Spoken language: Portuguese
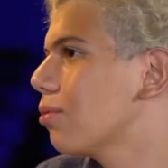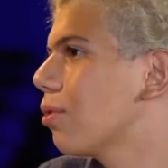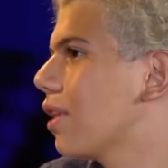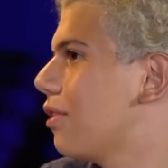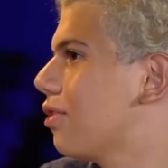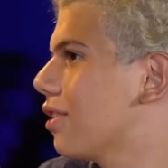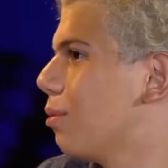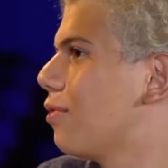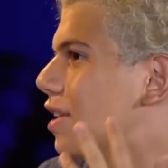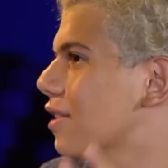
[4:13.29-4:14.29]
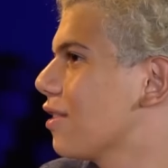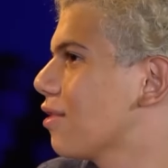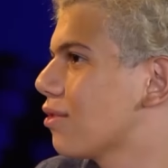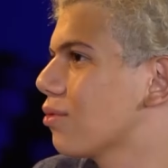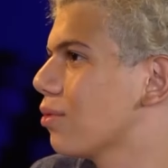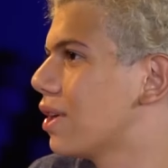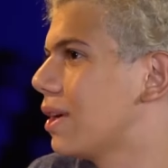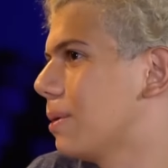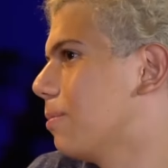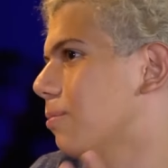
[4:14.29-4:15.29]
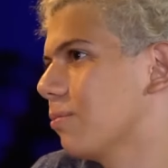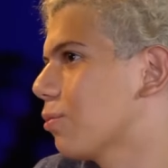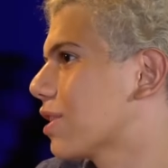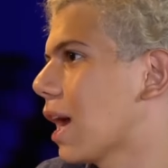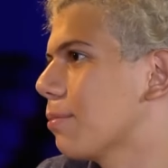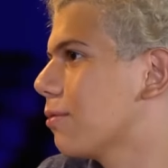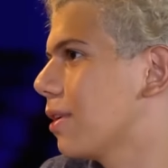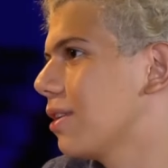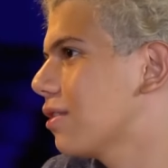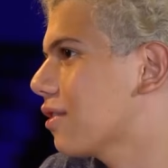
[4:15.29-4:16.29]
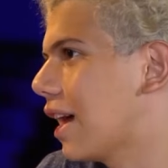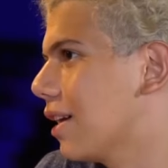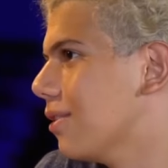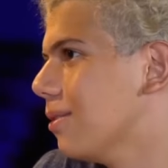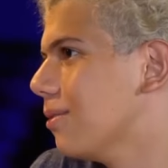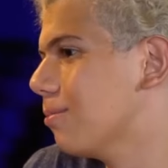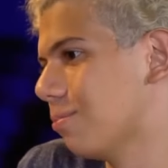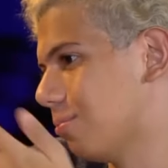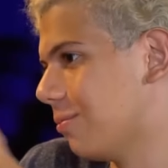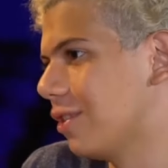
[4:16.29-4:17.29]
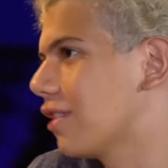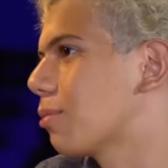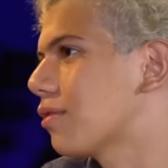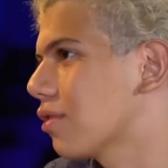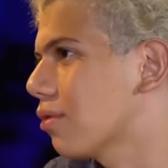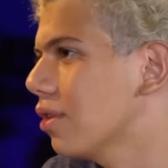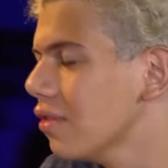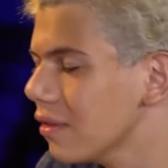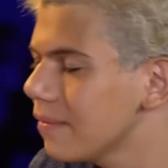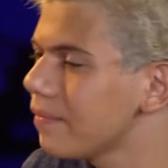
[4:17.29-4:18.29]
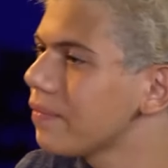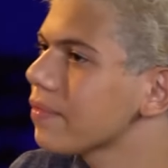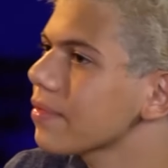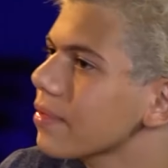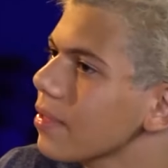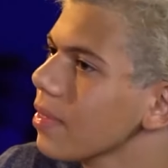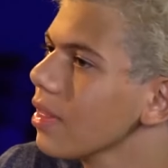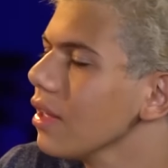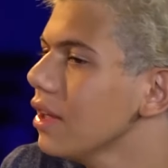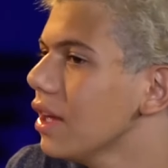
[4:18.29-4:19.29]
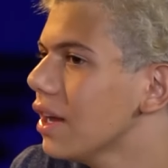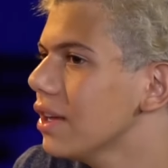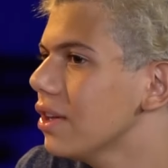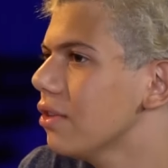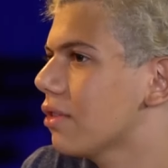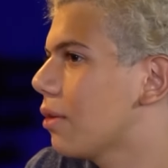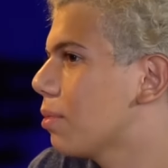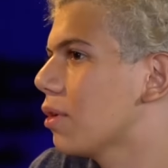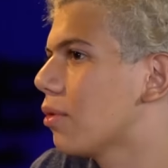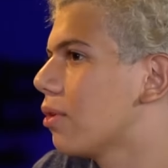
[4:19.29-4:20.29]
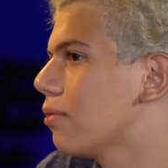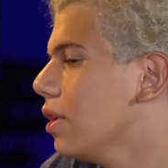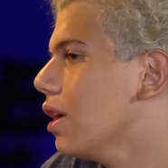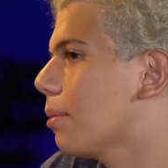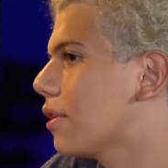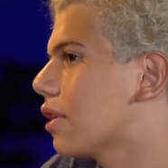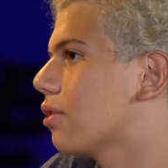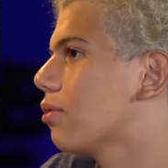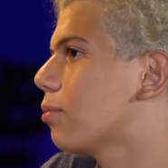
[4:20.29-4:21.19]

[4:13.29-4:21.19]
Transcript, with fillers: um colégio que me oferecesse essa estrutura. O etapa vem em destaque, vídeo de aprovações e aí, já no primeiro ano vim, acabei entrando no